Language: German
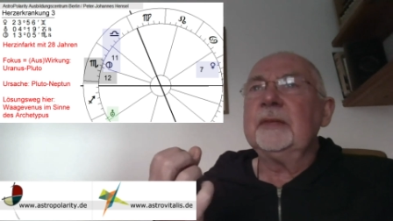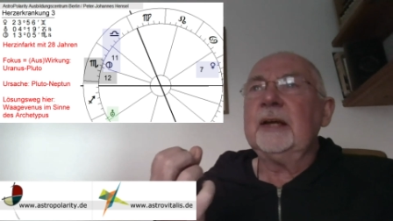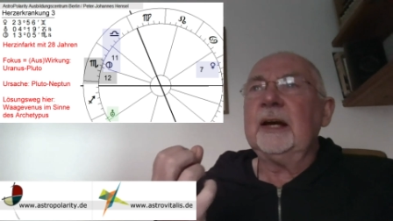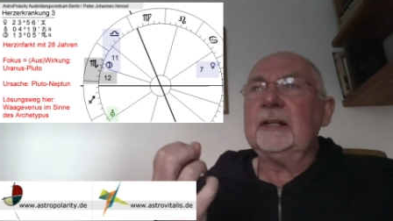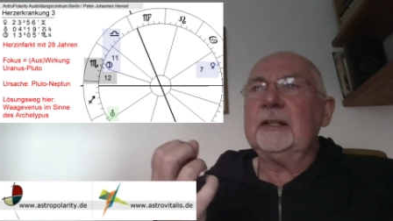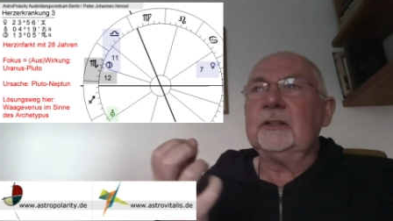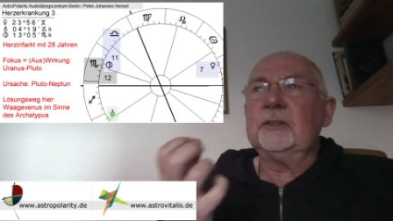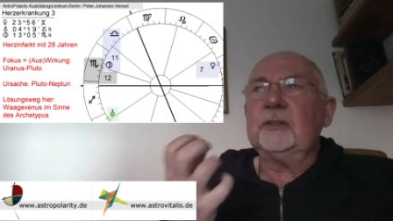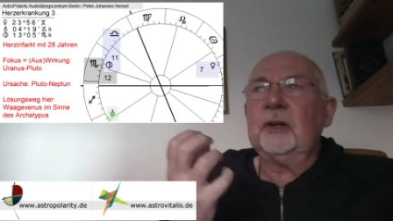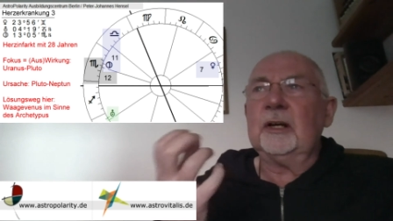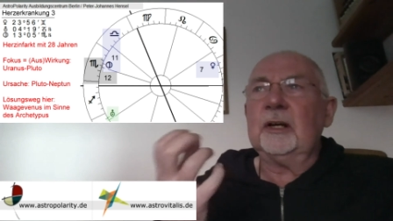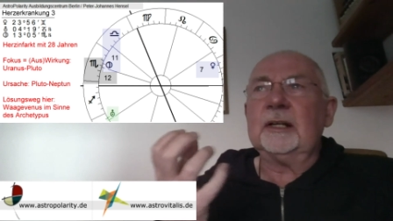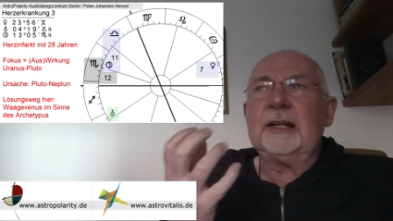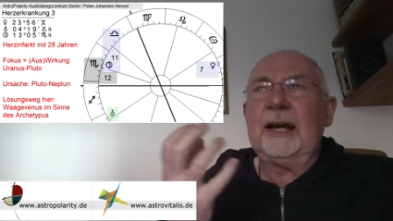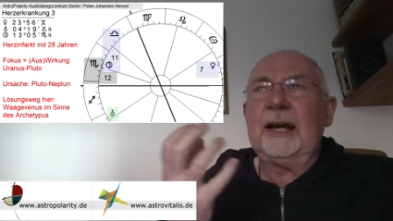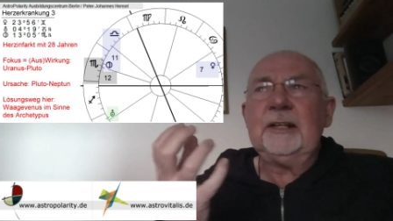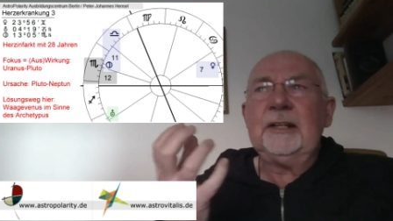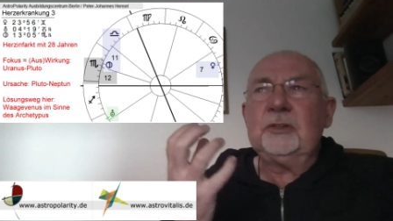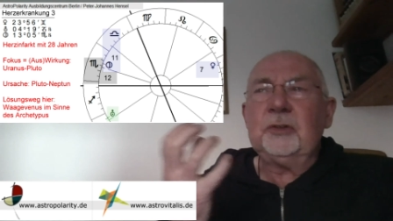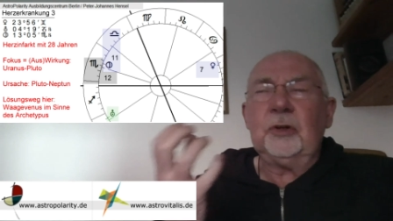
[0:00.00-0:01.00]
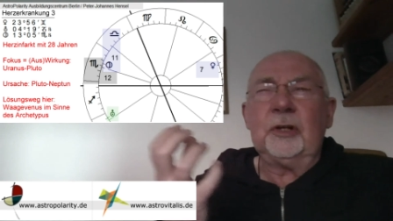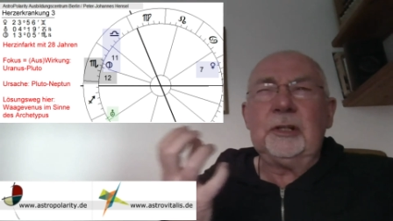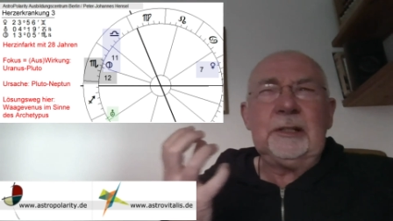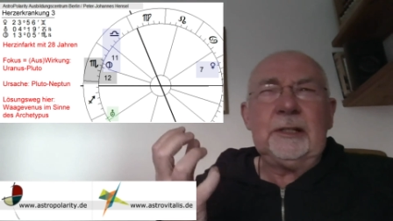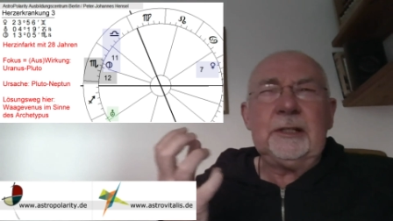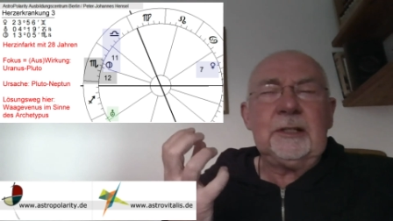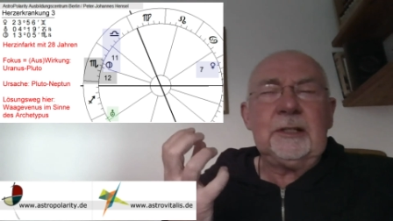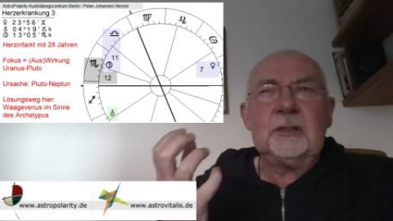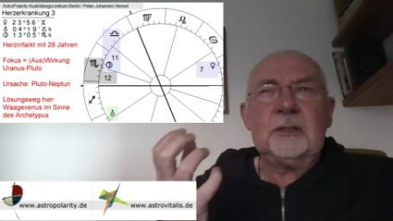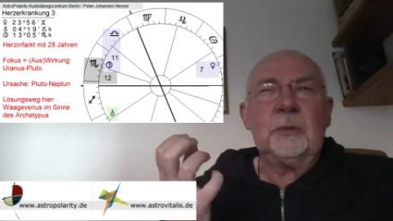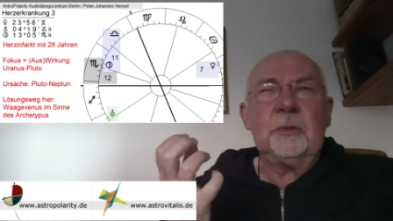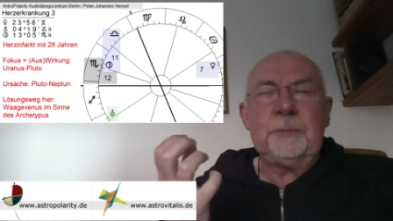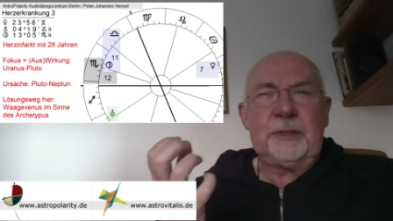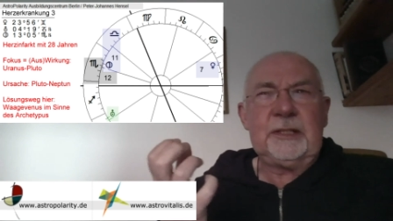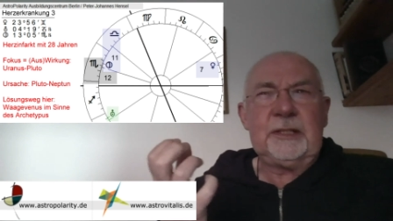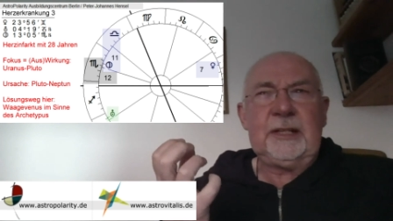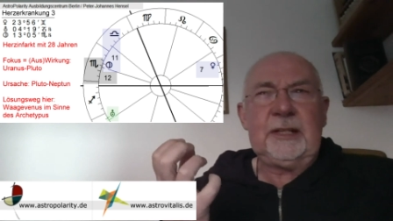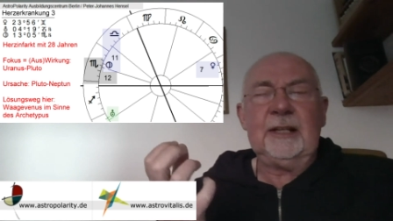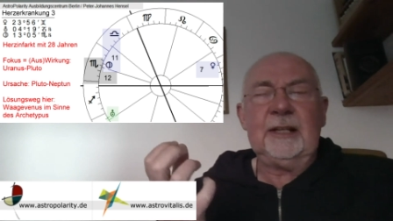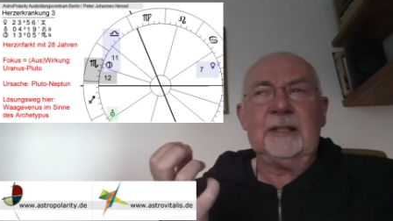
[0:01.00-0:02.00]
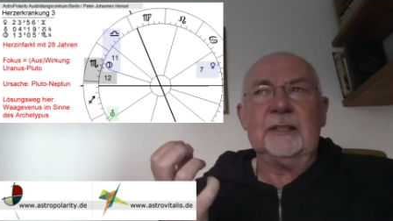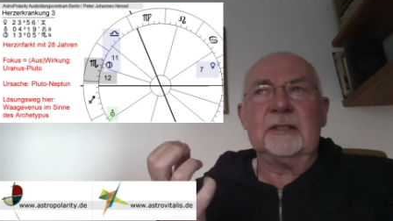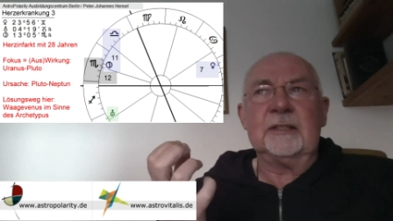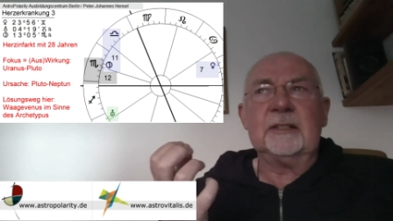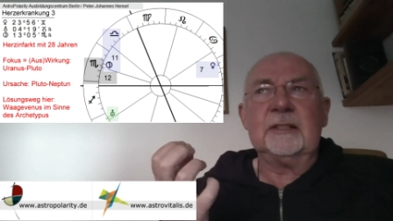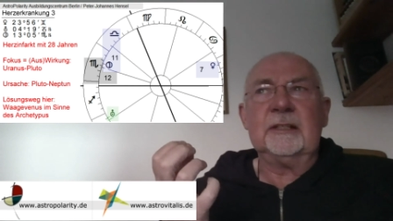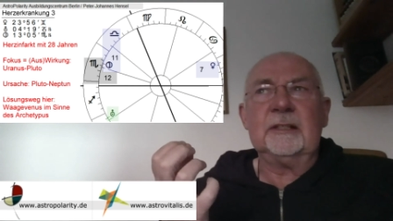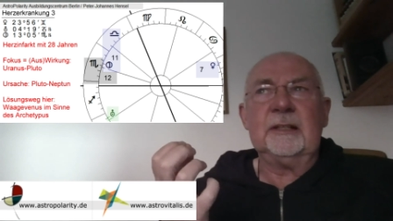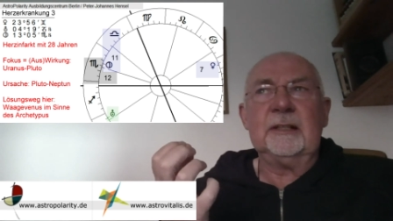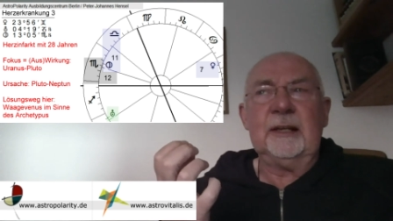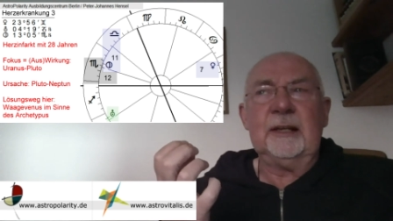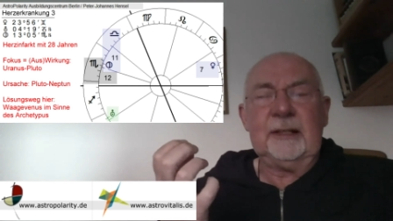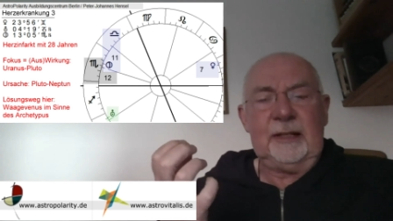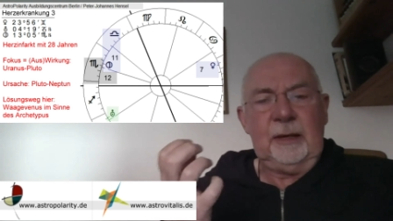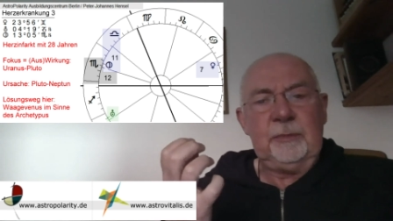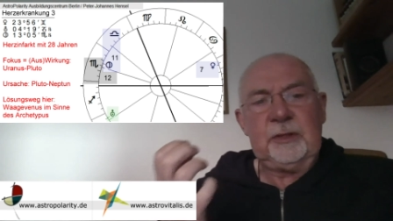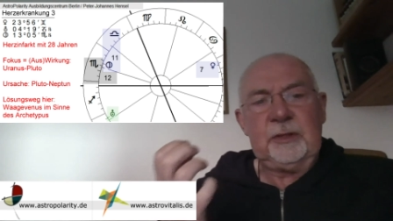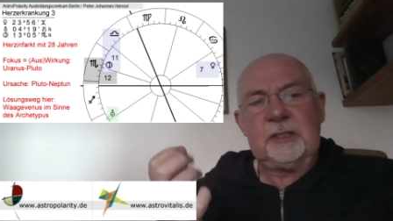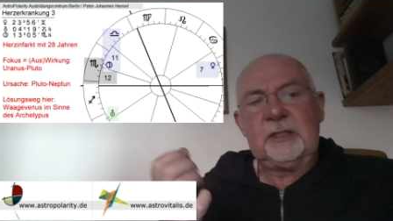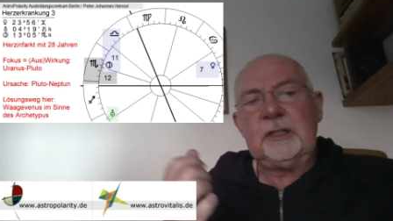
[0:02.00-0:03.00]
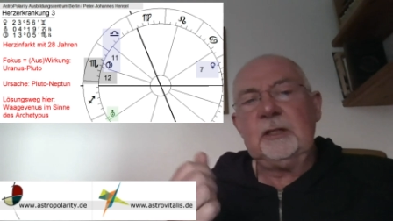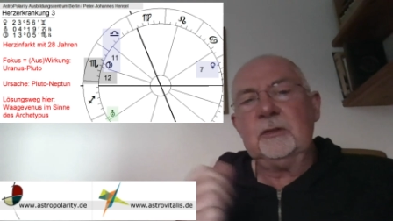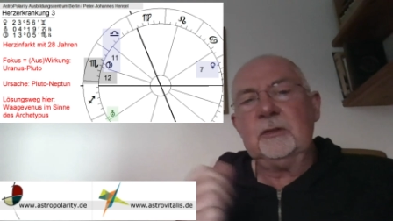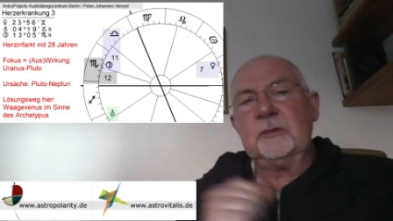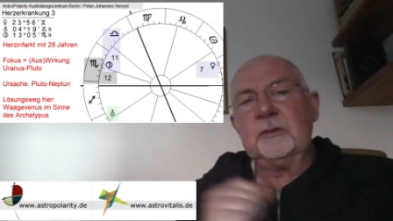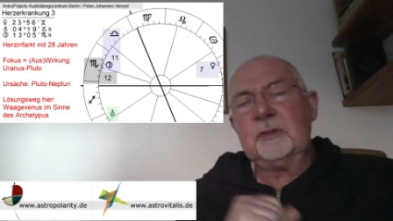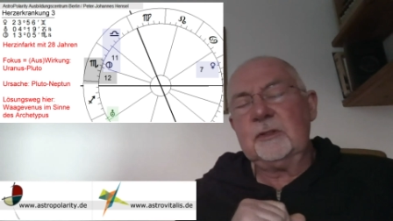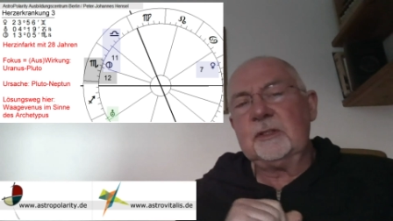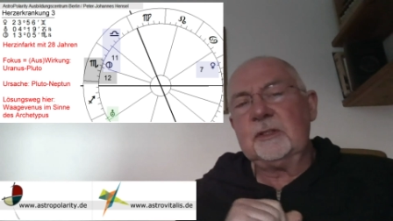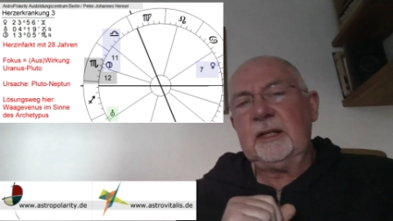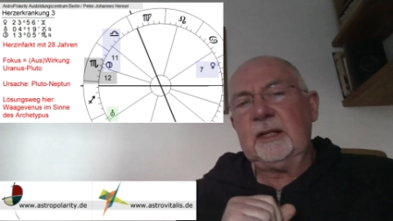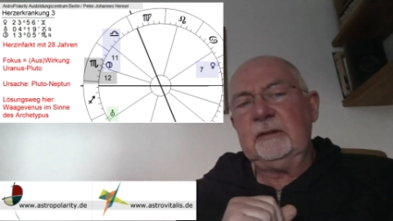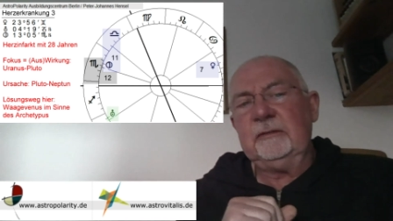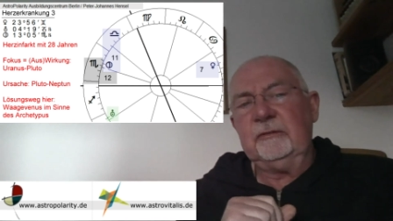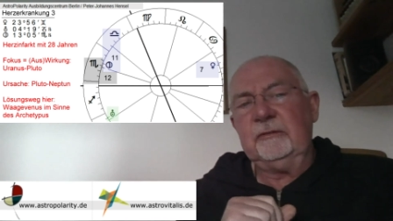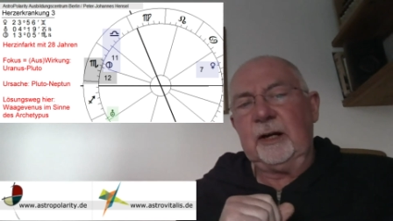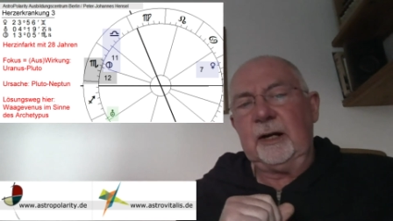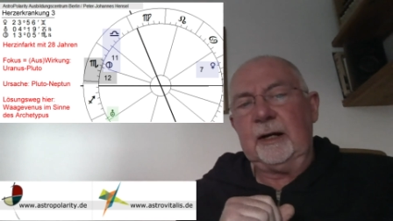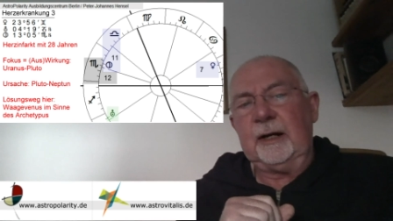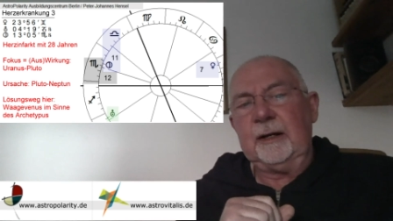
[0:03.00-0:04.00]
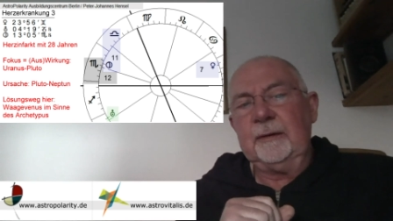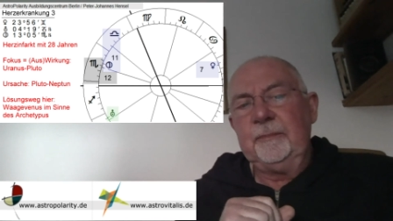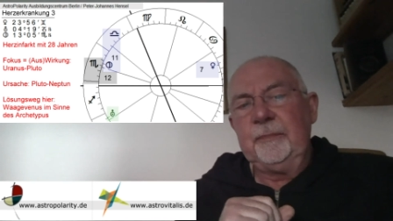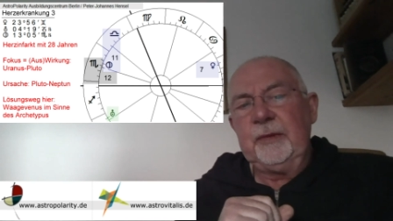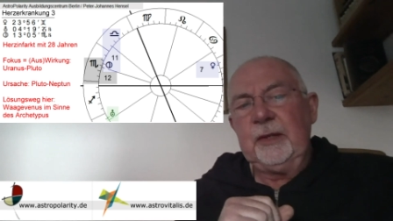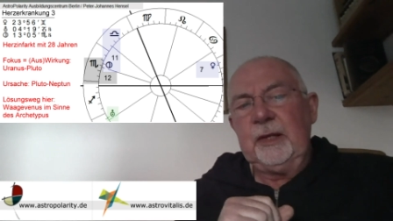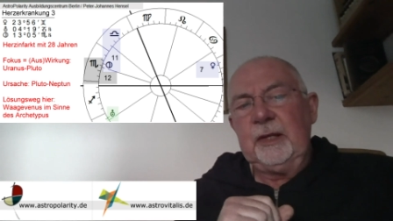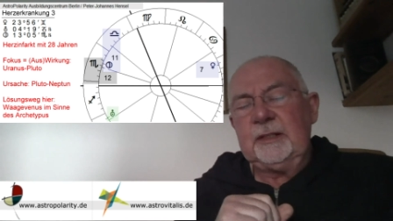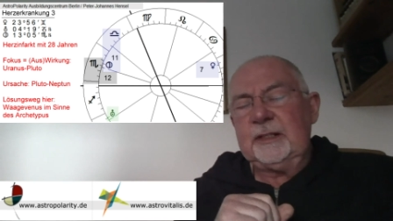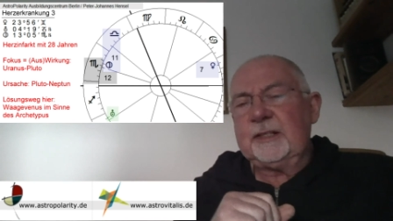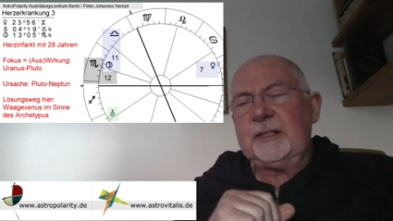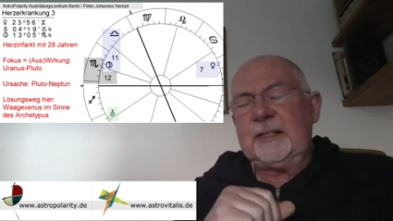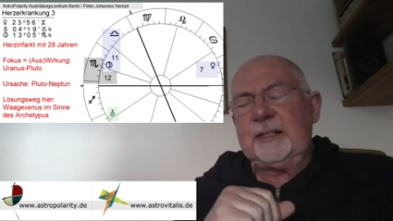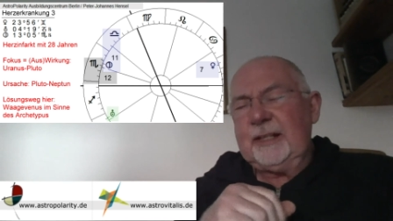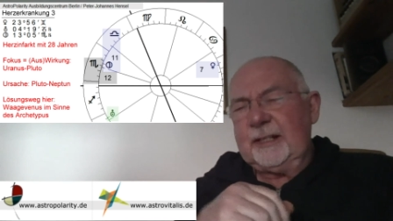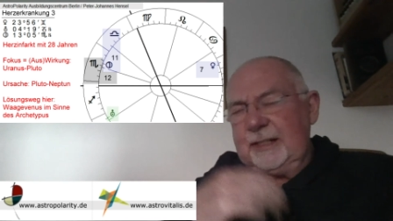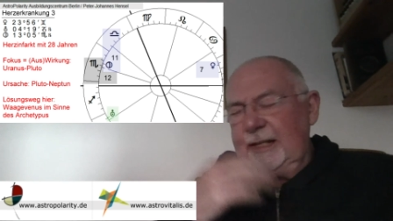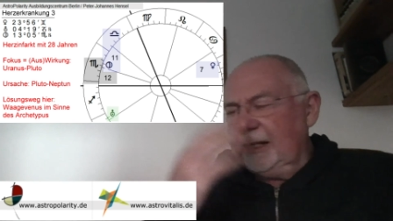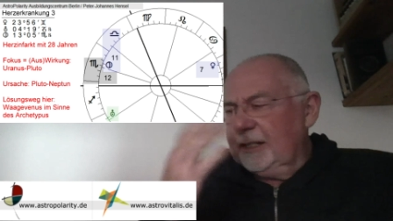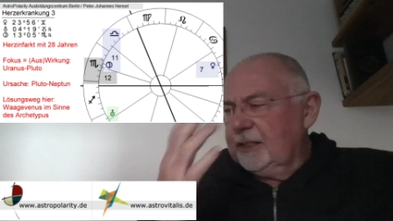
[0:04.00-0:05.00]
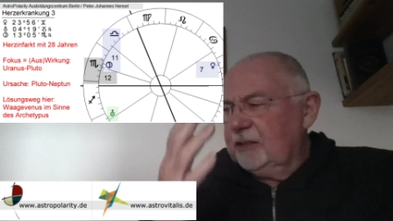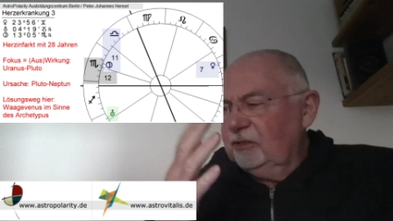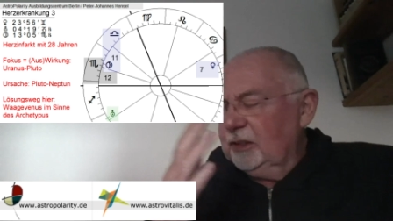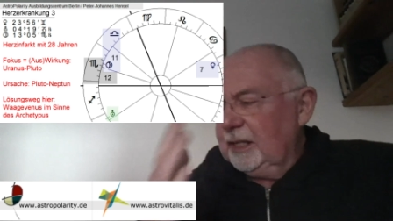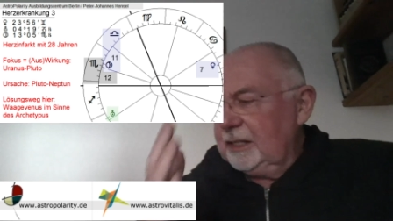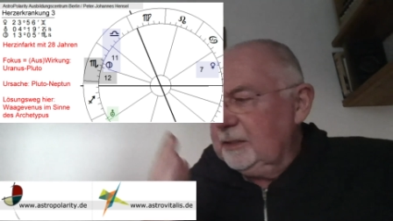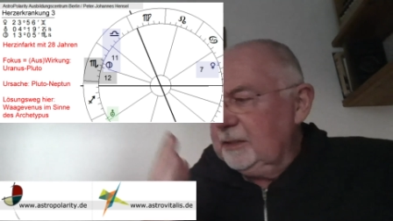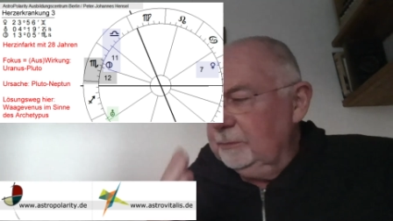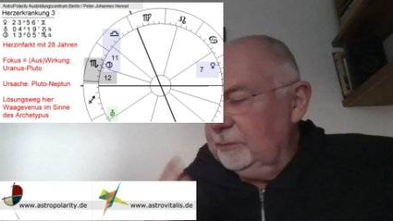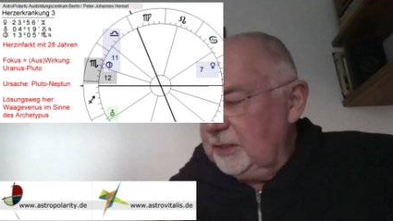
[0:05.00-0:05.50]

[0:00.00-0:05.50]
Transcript: eine, keine deutliche Substanz der Beziehung zu sehen war. Das ist jetzt alles vielleicht ein